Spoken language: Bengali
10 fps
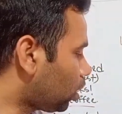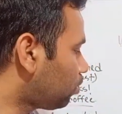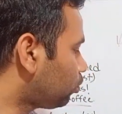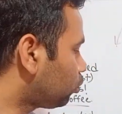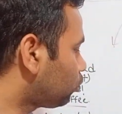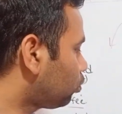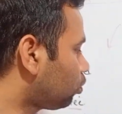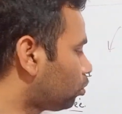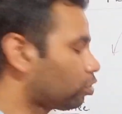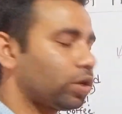করার মতো কোনো
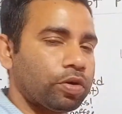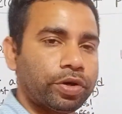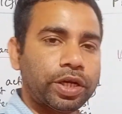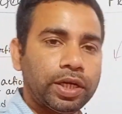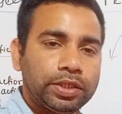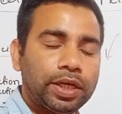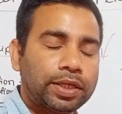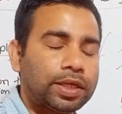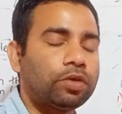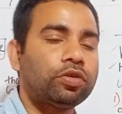ঘটনা ঘটে নাই যে
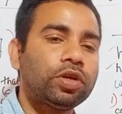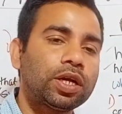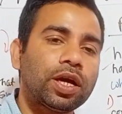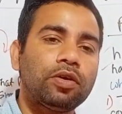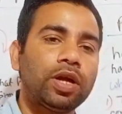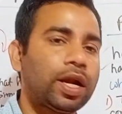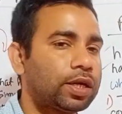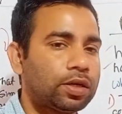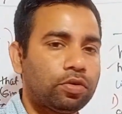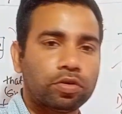একটা ঘটনার কারণে আর
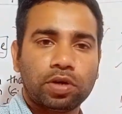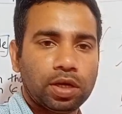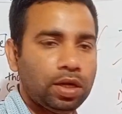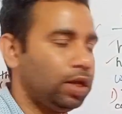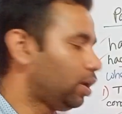একটা ঘটনা